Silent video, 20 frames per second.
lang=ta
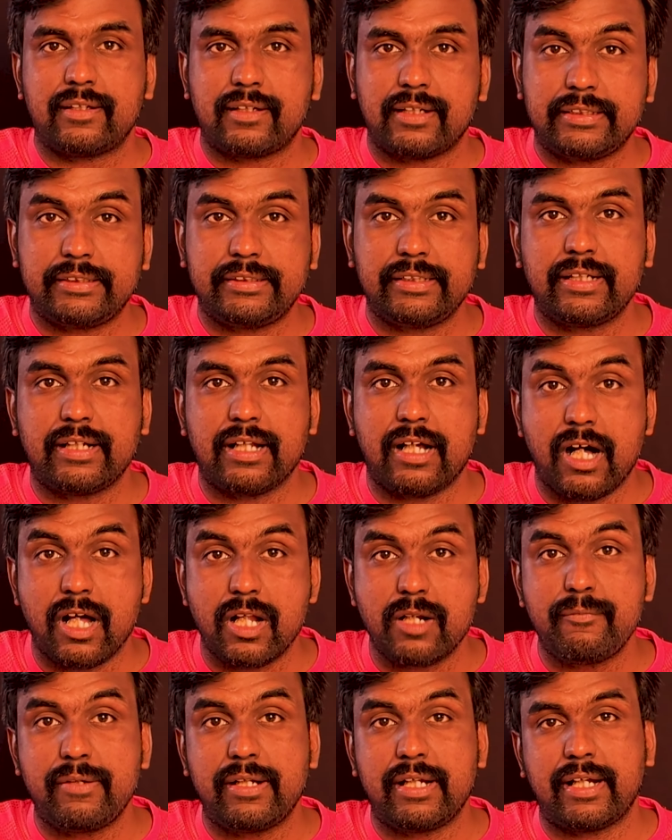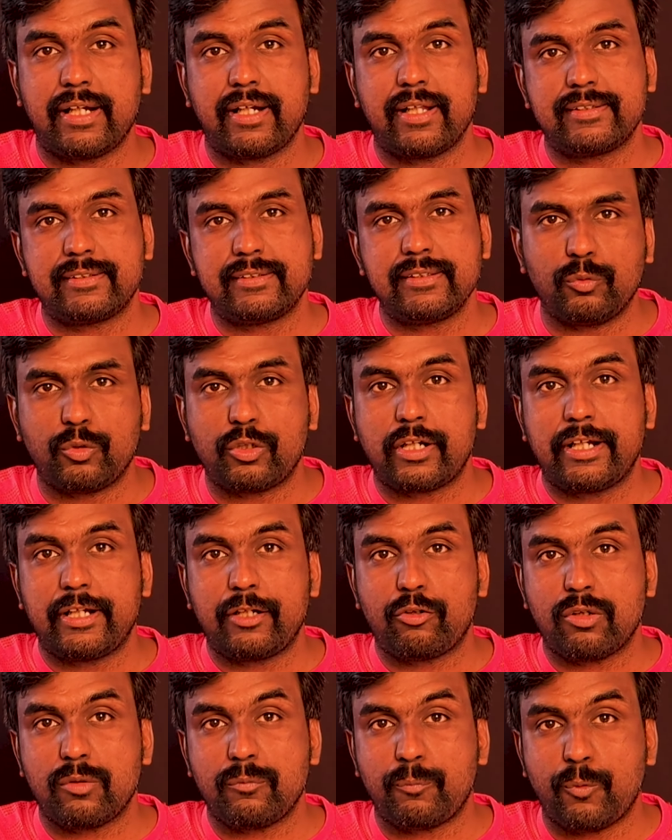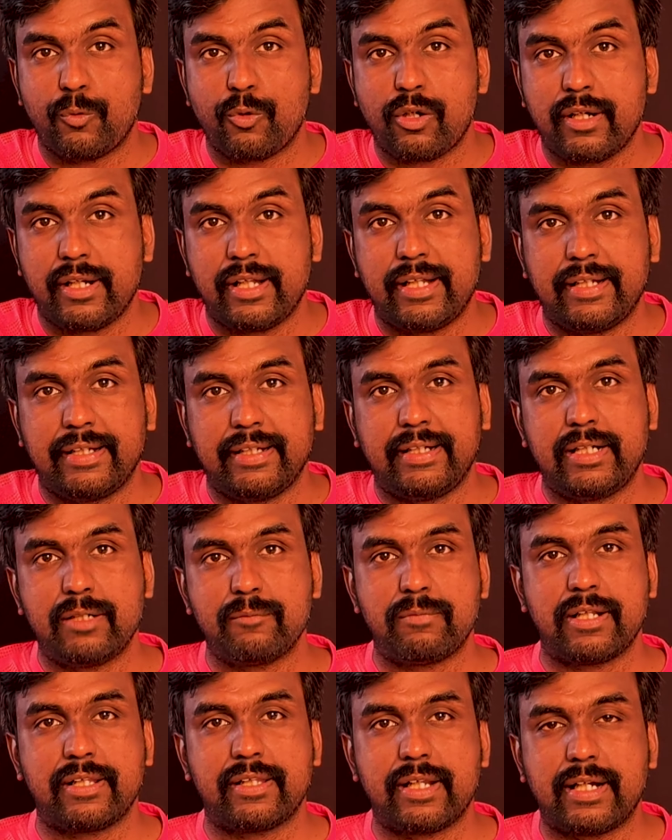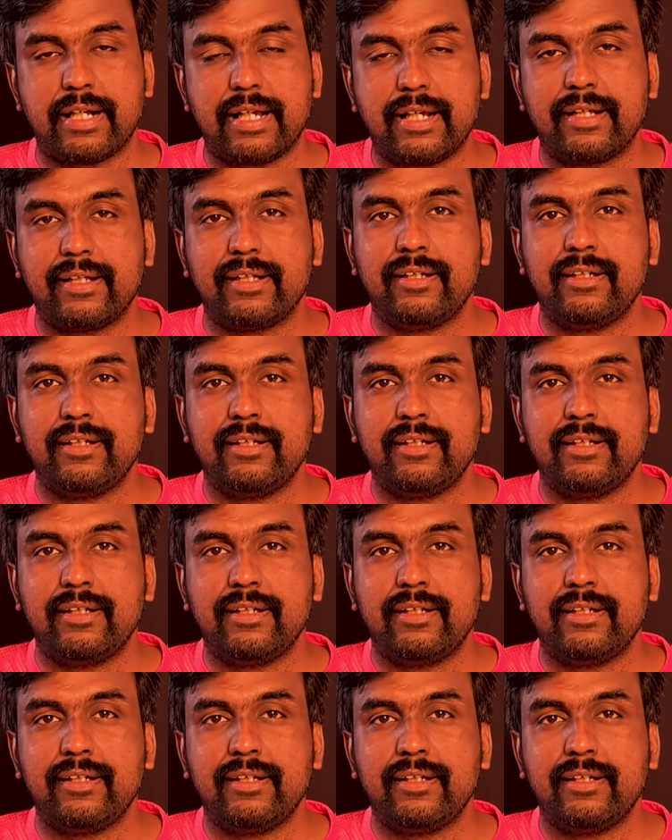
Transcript: ரஷ்யன் ஆர்மியில் இணைச்சி உக்ரைனோட போரில் ஈடுபடுத்தியிருக்காங்க